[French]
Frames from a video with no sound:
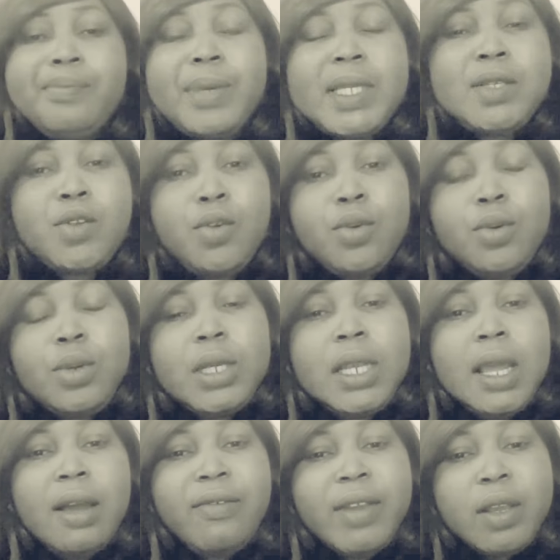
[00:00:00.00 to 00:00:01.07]
parce
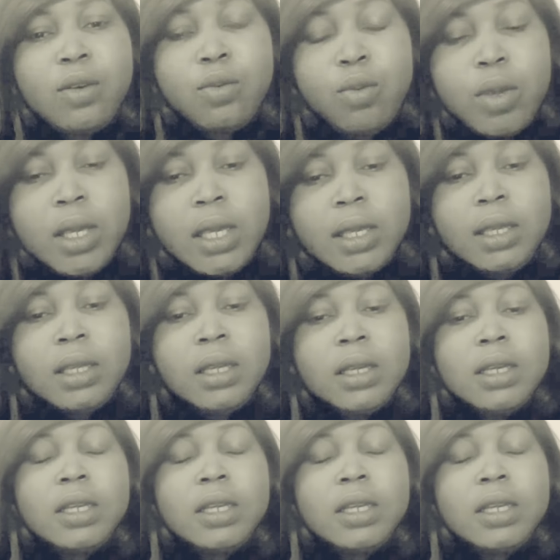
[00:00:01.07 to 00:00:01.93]
qu'il est avec lui,